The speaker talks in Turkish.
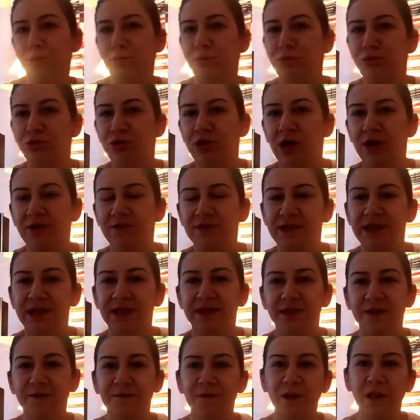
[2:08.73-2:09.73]
bu bunu
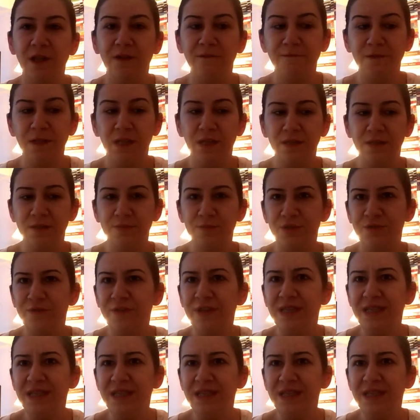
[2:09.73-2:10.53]
tavsiye etti falan filan demiş.